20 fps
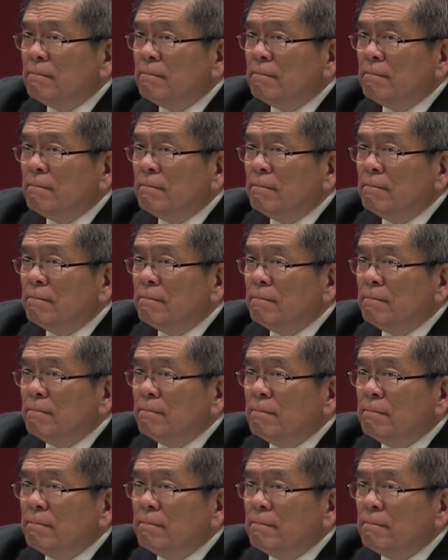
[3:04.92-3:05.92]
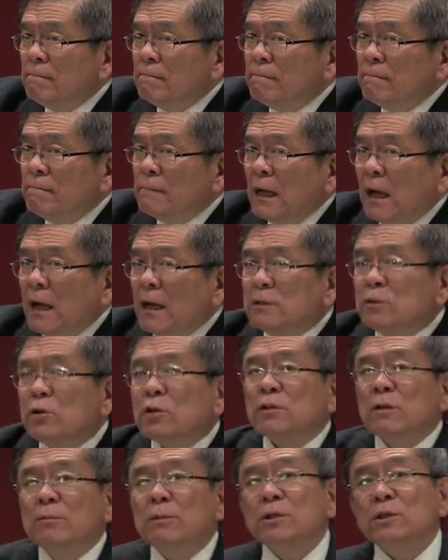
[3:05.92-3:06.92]
做什么事情吗？做
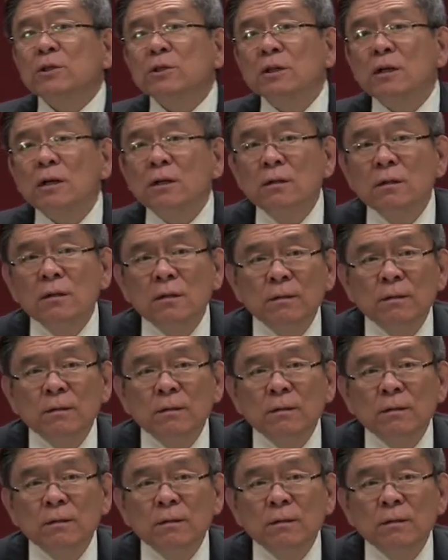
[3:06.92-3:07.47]
什么事呢？